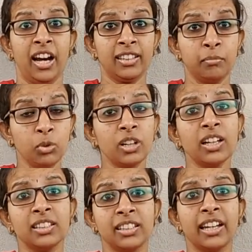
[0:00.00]
அந்த
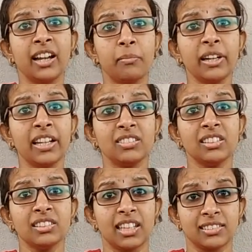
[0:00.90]
முழுகினது தெரியாம நீங்க
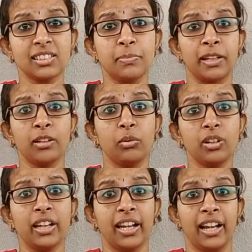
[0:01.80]
வந்து சக்சஸ் பாட்டி
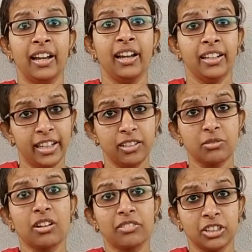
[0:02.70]
கொடுக்குறீங்க நீங்க
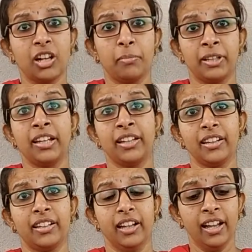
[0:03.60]
சொல்ற விஷயம் அப்படிதான்
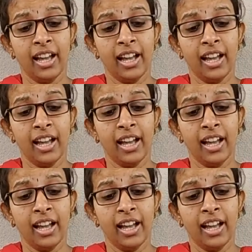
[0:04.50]
இருக்கு